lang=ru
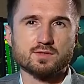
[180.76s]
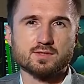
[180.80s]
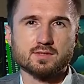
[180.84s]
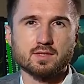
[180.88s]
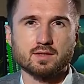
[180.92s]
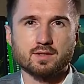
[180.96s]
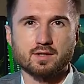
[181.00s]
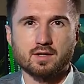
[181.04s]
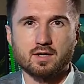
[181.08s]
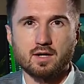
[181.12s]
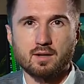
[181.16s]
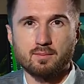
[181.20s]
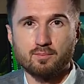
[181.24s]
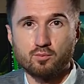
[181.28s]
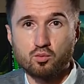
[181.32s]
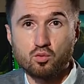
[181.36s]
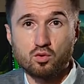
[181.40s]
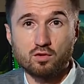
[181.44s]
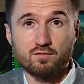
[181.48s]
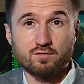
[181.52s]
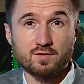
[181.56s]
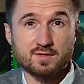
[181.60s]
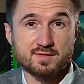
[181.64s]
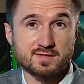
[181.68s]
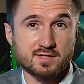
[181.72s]
ЗРК «Бук»
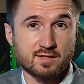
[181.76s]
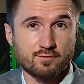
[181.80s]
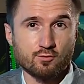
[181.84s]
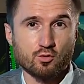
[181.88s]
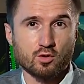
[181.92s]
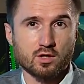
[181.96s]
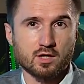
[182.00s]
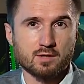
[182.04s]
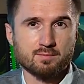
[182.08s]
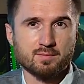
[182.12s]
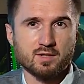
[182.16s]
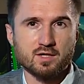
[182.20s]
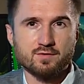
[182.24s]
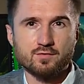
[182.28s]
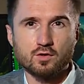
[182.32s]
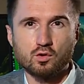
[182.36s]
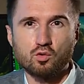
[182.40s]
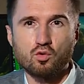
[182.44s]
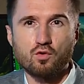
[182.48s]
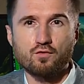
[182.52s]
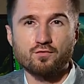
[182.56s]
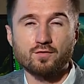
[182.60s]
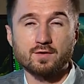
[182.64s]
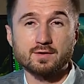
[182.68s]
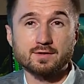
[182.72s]
в разговорах
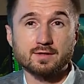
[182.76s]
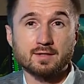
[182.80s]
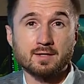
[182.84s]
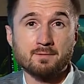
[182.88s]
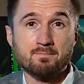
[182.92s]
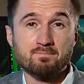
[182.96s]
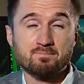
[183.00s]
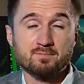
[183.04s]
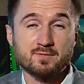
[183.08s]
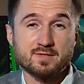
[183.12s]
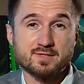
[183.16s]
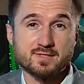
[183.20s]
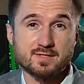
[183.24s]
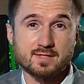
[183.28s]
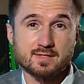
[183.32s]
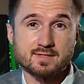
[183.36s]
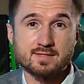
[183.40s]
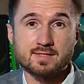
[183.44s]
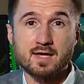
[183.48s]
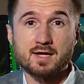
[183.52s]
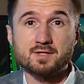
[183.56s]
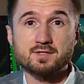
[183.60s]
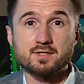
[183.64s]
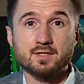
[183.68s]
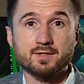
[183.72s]
боевиков – это
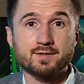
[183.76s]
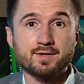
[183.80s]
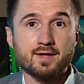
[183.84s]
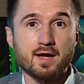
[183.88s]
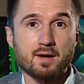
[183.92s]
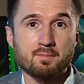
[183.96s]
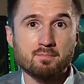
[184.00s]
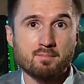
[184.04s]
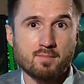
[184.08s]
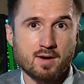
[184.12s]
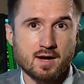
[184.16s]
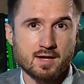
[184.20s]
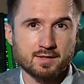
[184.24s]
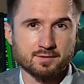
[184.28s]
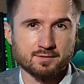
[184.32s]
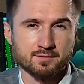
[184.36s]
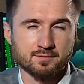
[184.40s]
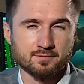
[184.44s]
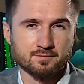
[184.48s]
сознательный обман.